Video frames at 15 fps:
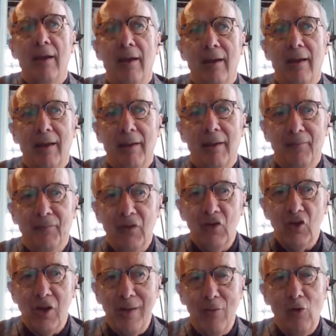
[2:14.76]
eh,
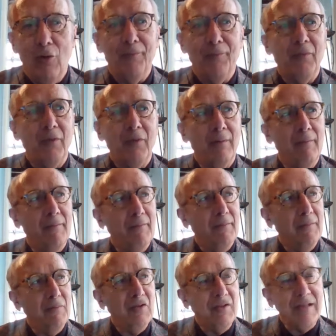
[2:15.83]
diciamo
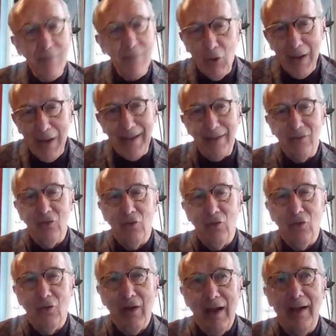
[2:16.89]

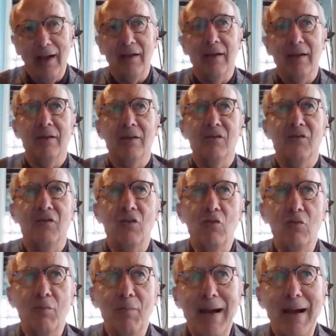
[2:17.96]
stimolato a, a eh,
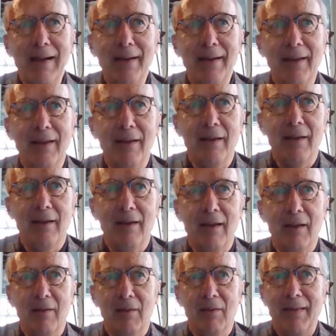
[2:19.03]
sviluppare eh,
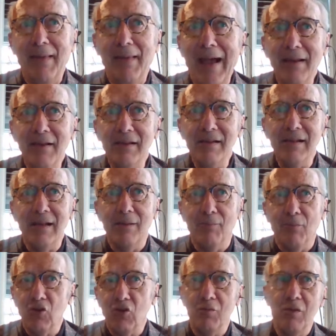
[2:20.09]
eh, analisi
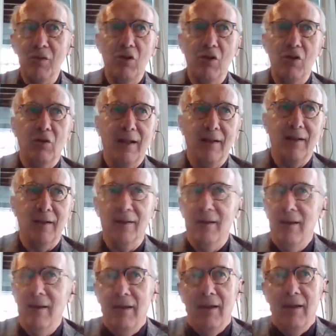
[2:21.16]
che possono
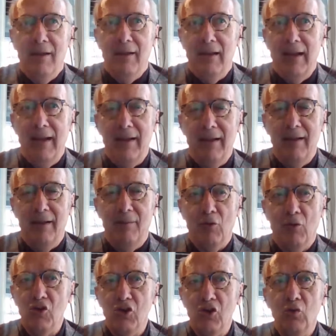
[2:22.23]
migliorare eh, le
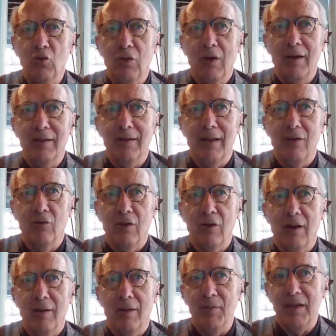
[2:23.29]
procedure
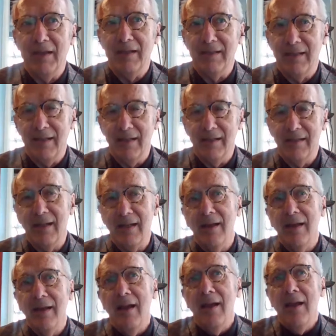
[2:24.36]
all'interno della PIA
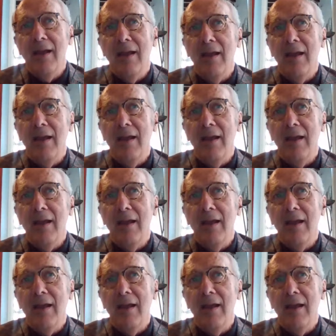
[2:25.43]
stessa.